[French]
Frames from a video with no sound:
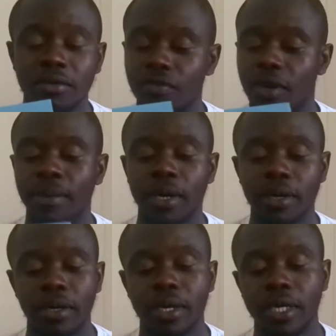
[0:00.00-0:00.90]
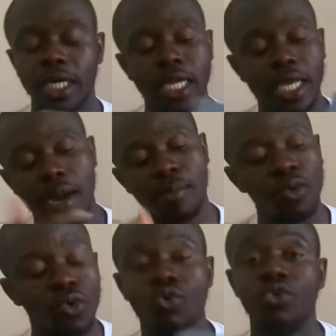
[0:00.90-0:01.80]
Vraiment, euh, il y a
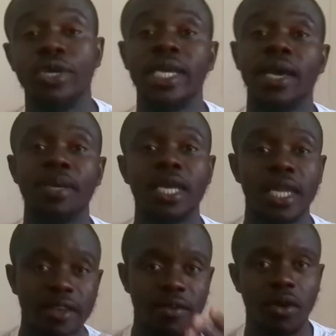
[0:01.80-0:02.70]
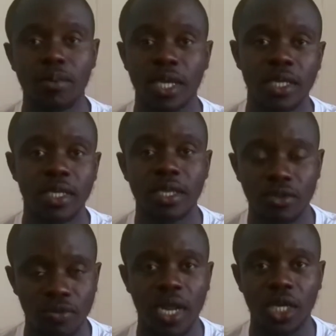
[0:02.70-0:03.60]
beaucoup de thèmes qui développent dans
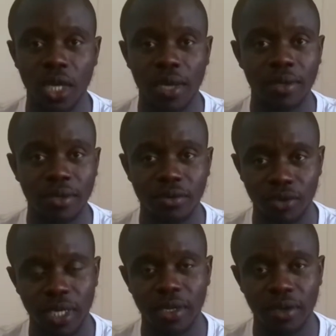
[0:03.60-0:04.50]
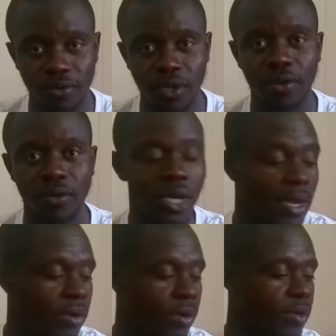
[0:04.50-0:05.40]
cet ouvrage-là. Oui, oui, je
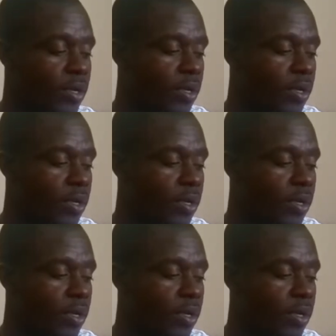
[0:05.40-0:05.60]
l'adore.